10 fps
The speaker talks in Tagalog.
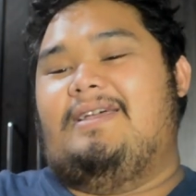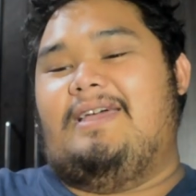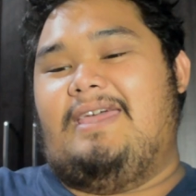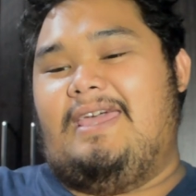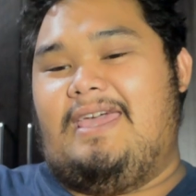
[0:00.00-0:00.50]

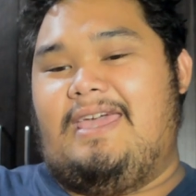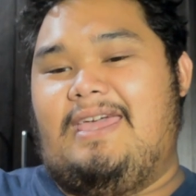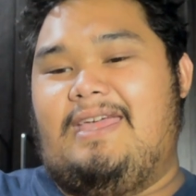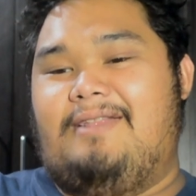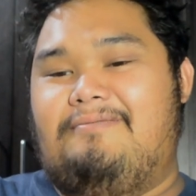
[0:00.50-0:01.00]

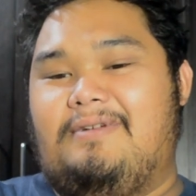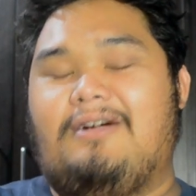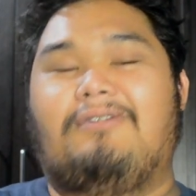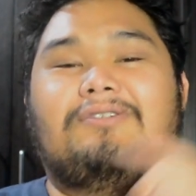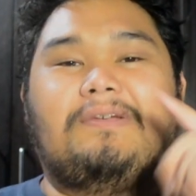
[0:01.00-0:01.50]
And
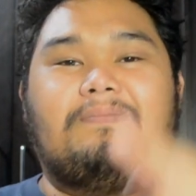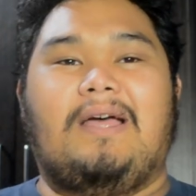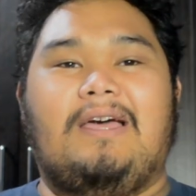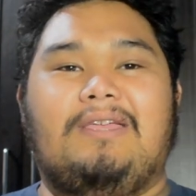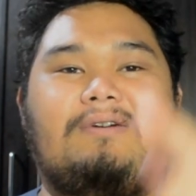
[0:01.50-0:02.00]
magkausap
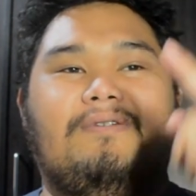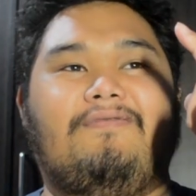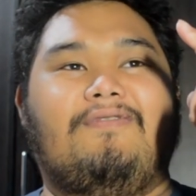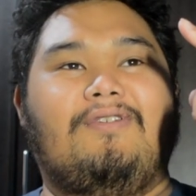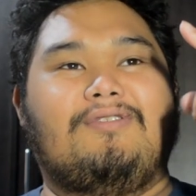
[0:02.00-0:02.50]
tayo
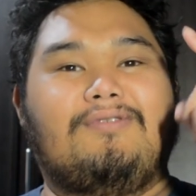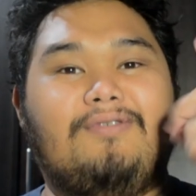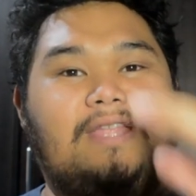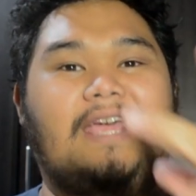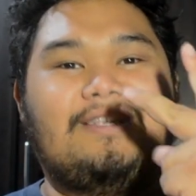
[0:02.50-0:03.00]
for 2
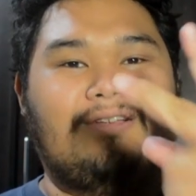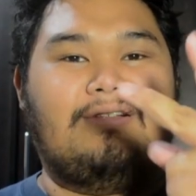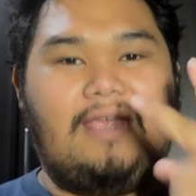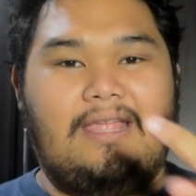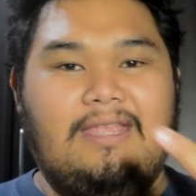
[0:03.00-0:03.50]
days
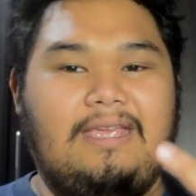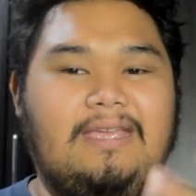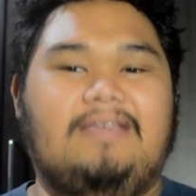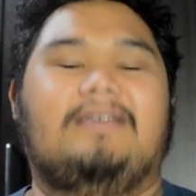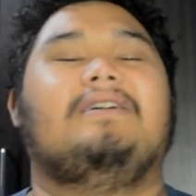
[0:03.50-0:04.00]

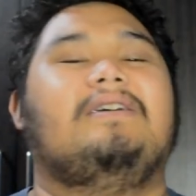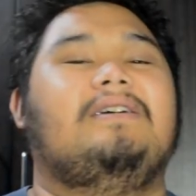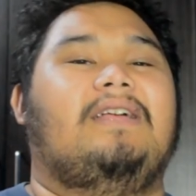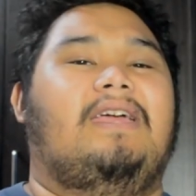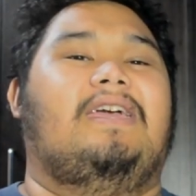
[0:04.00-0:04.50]
already.
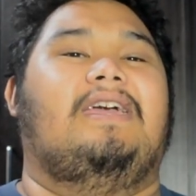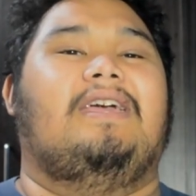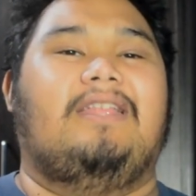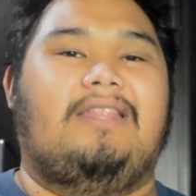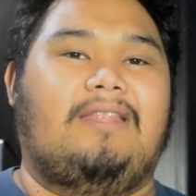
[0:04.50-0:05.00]

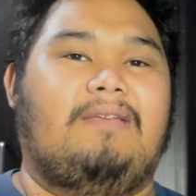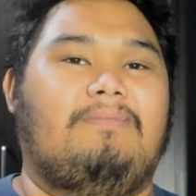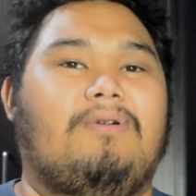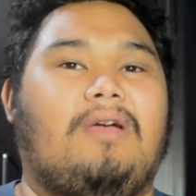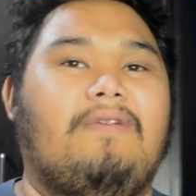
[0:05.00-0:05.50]
And I'm
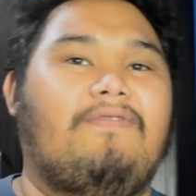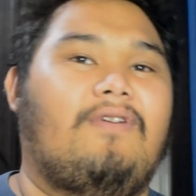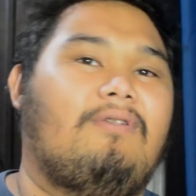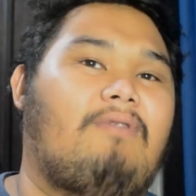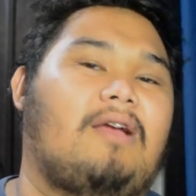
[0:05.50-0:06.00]
looking
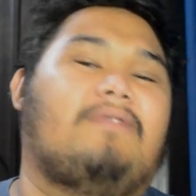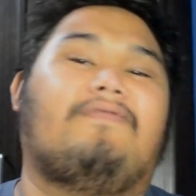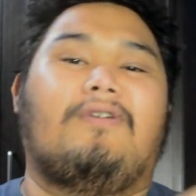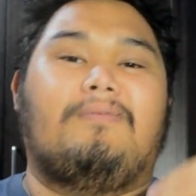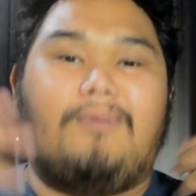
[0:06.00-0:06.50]
forward
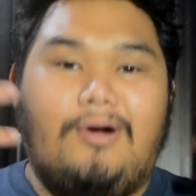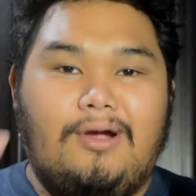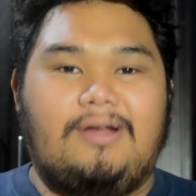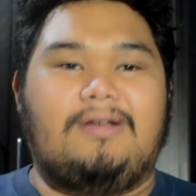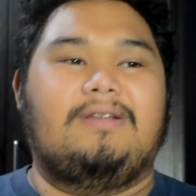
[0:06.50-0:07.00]
for
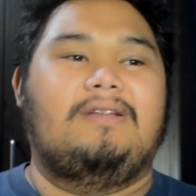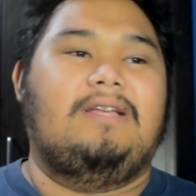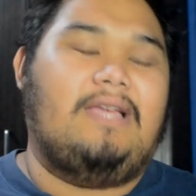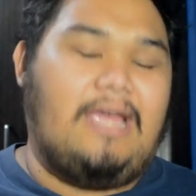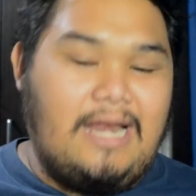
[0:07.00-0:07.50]
more.
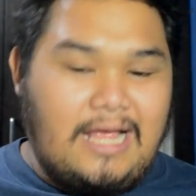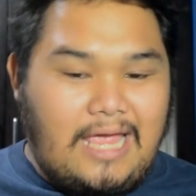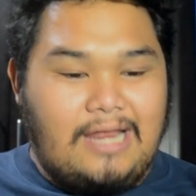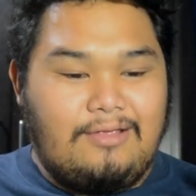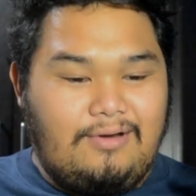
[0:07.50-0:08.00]
And
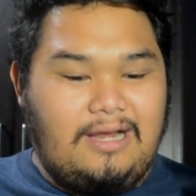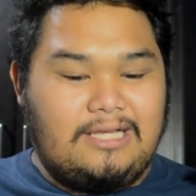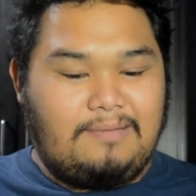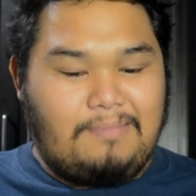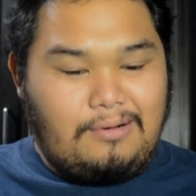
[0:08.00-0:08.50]
again, dun nga
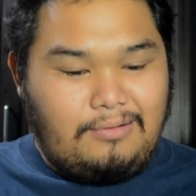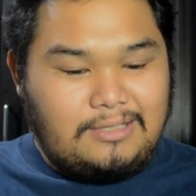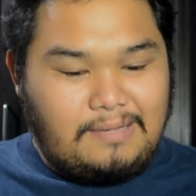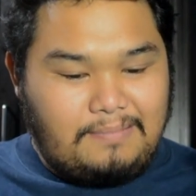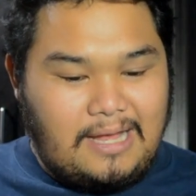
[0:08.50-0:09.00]
sa
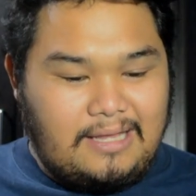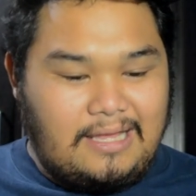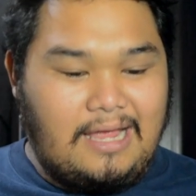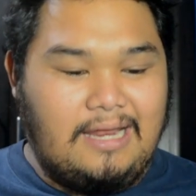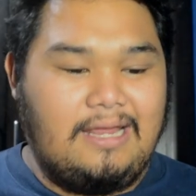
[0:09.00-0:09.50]
pag-uusap
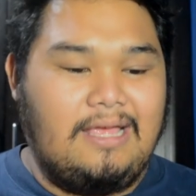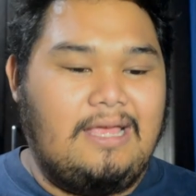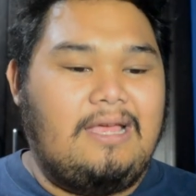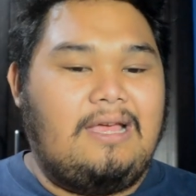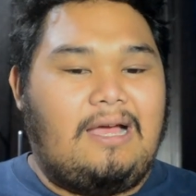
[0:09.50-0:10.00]
natin,
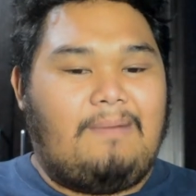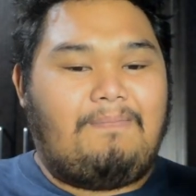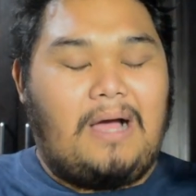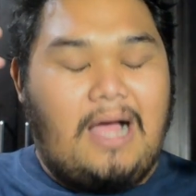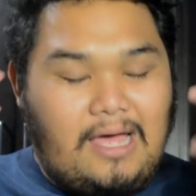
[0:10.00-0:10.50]
ang
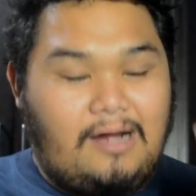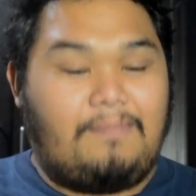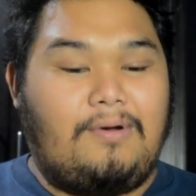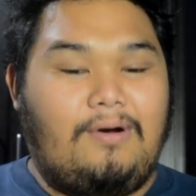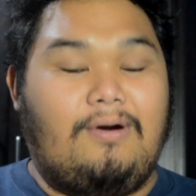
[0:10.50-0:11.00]

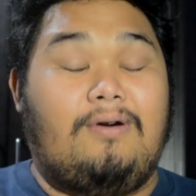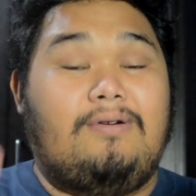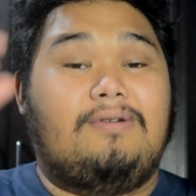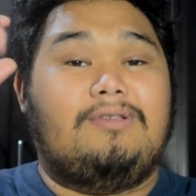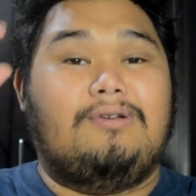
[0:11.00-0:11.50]
pangarap ko,
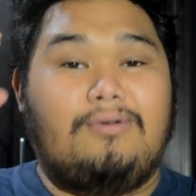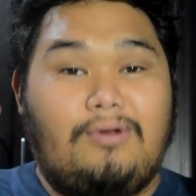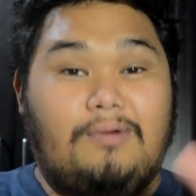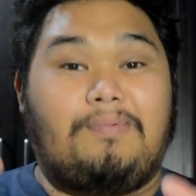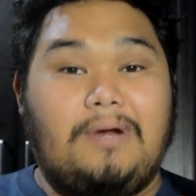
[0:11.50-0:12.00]
yung
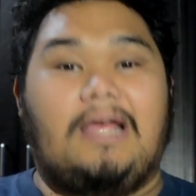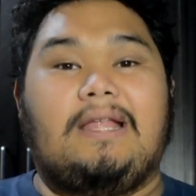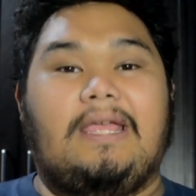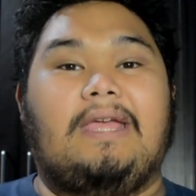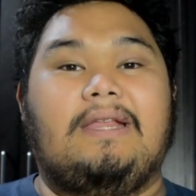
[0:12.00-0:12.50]
grupo
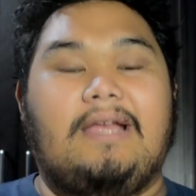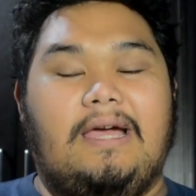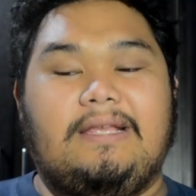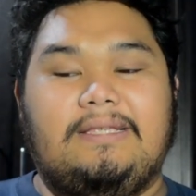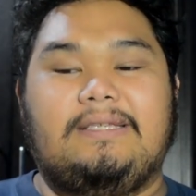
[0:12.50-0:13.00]
natin,
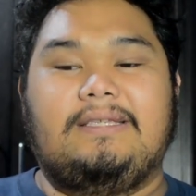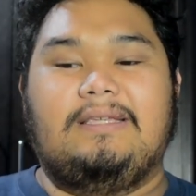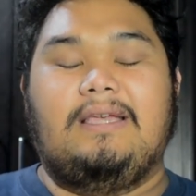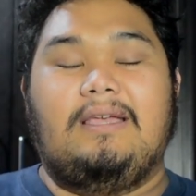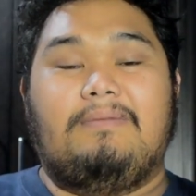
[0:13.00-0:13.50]
guys,
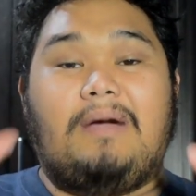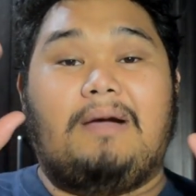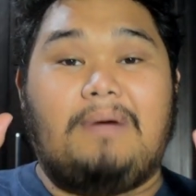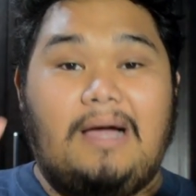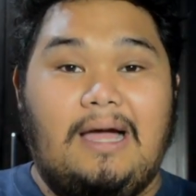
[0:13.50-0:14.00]
mga
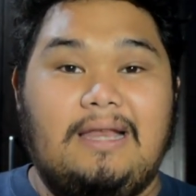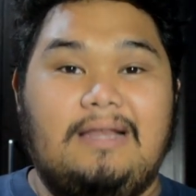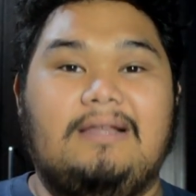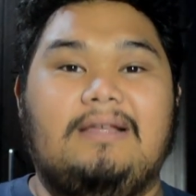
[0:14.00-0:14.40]
mahal,